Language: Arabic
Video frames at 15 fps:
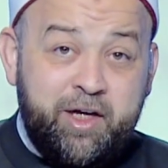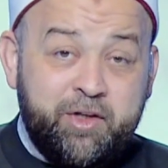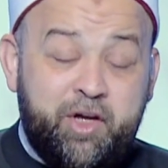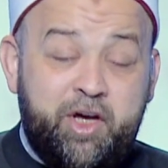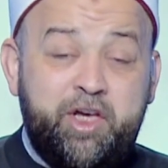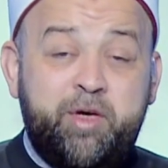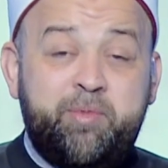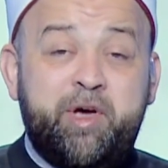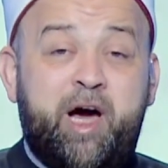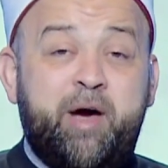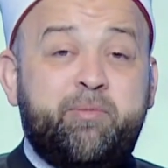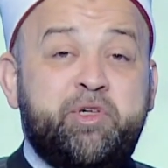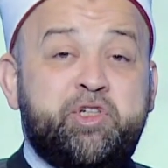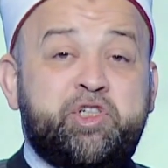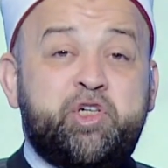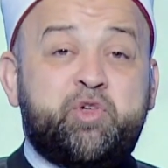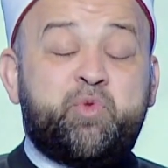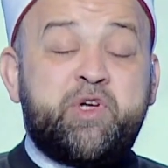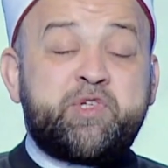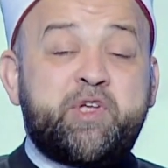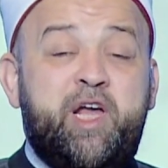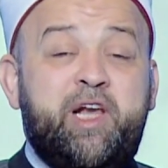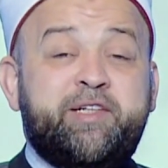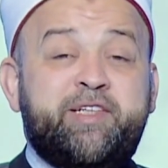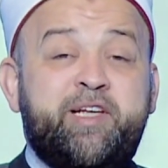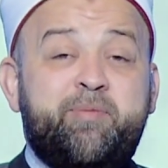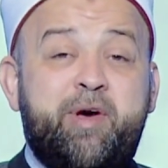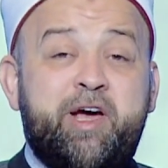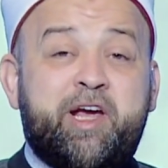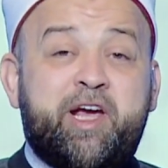طيب يا عم الشيخ وصلت
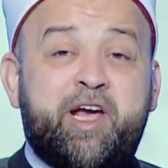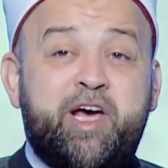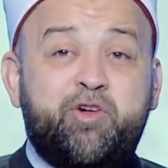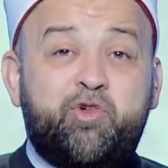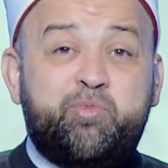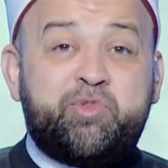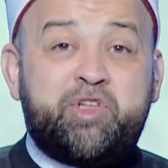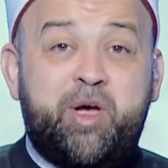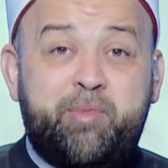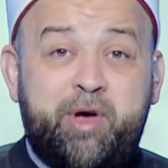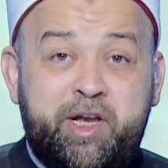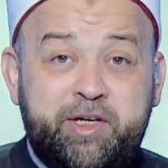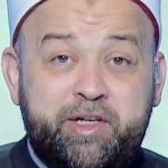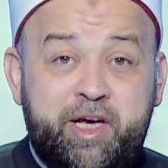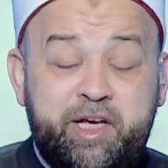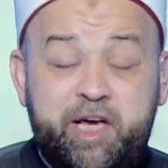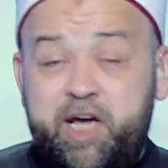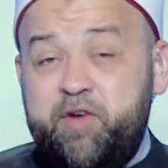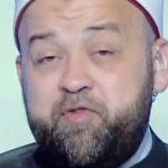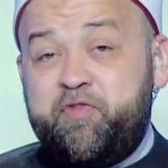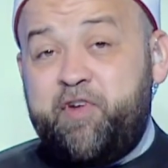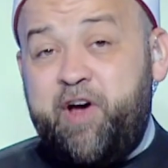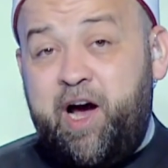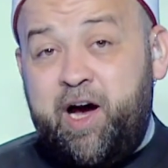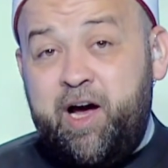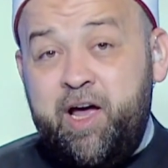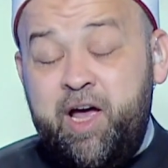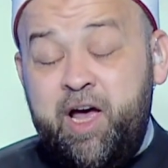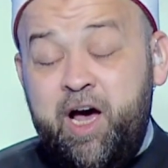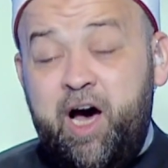مكة يوم 8 ينفع
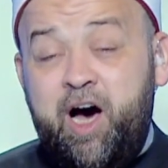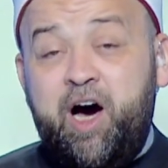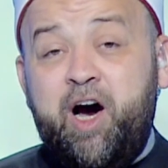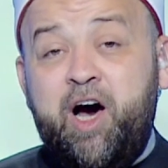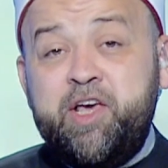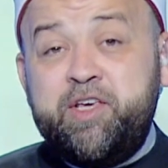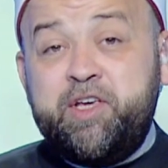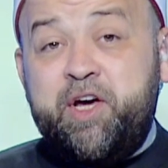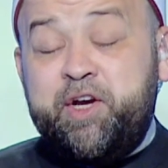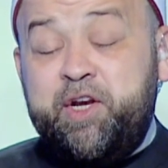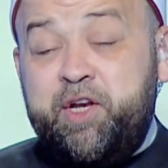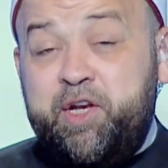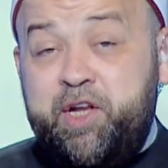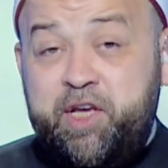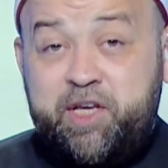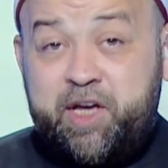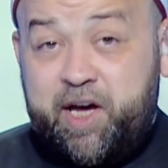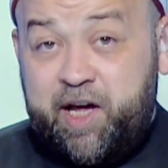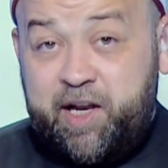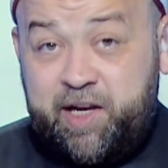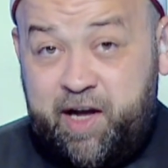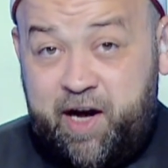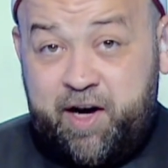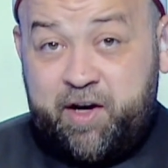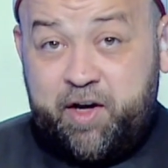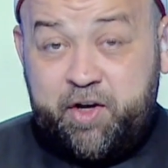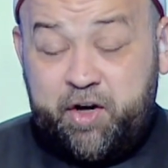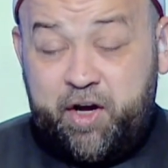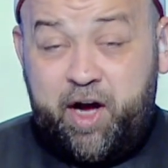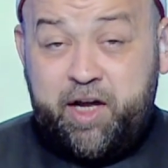أغير النية خلها
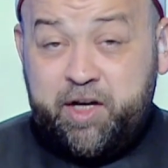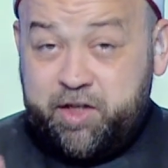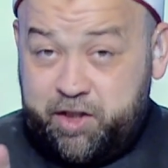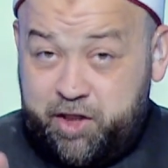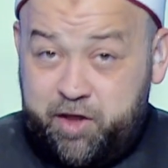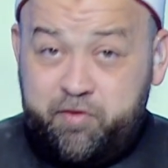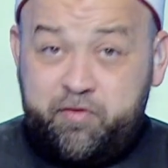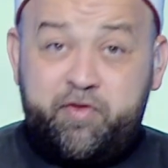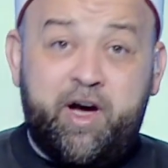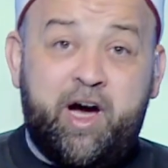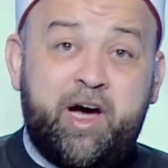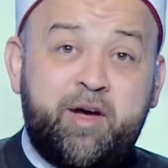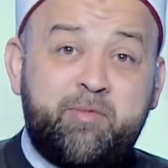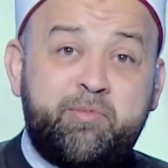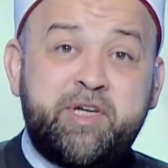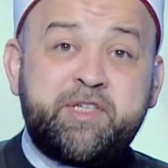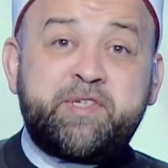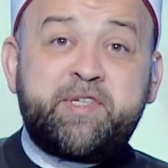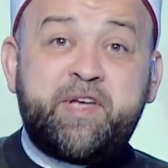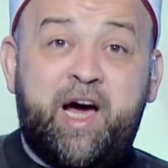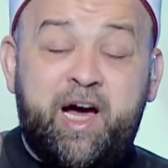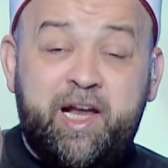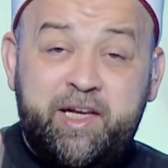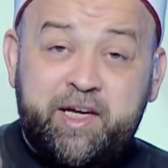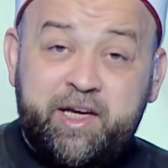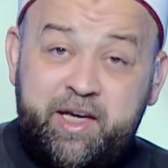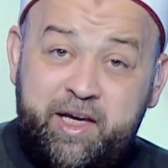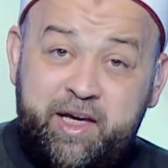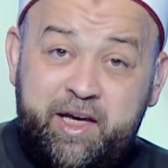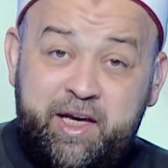قران ينفع بس عليك
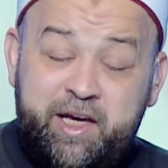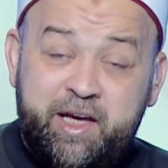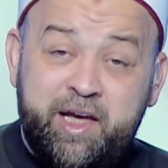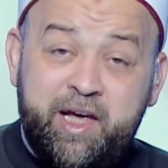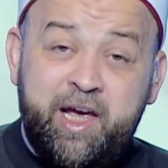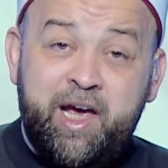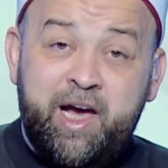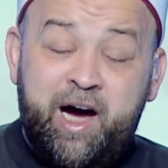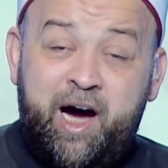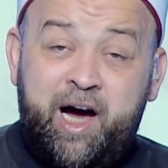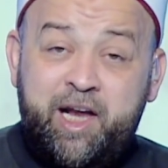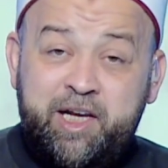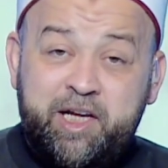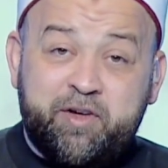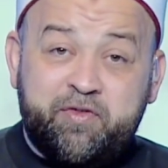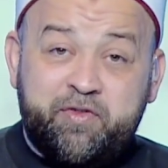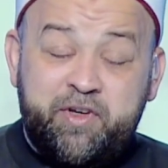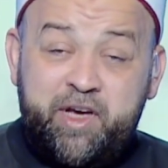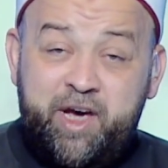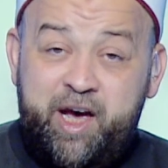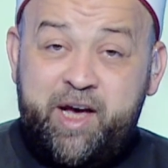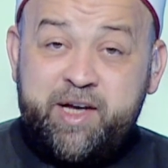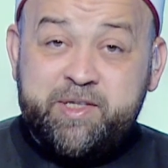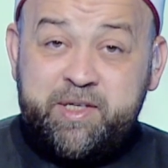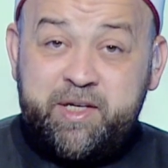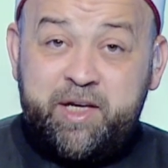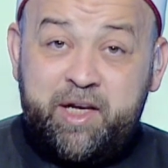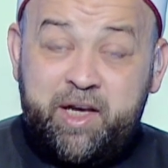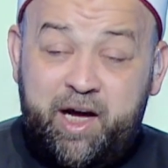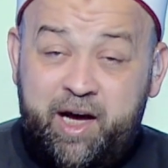إيه عليك في
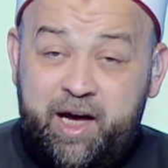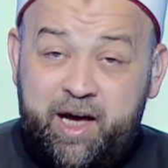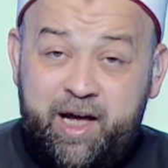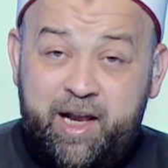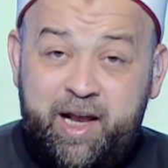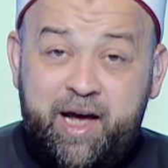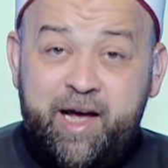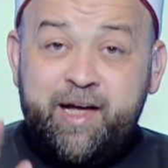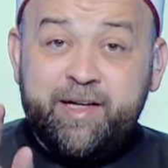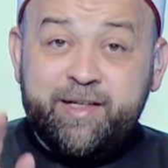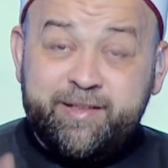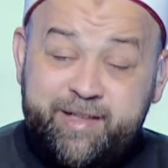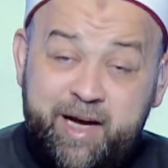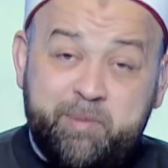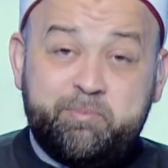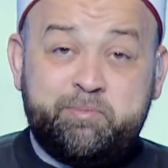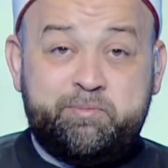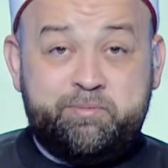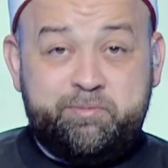هذه الحالة دم